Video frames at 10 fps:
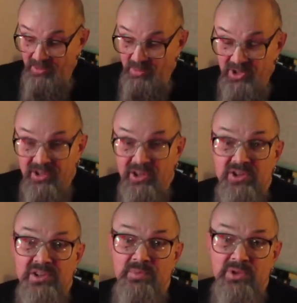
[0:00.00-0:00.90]
Мне она
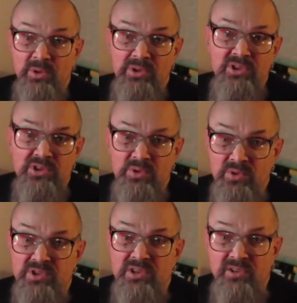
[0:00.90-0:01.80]
кажется абсолютно
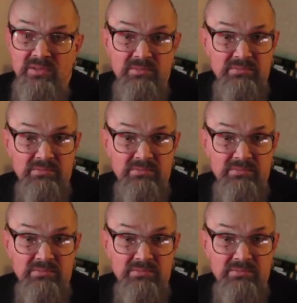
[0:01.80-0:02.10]
идиотской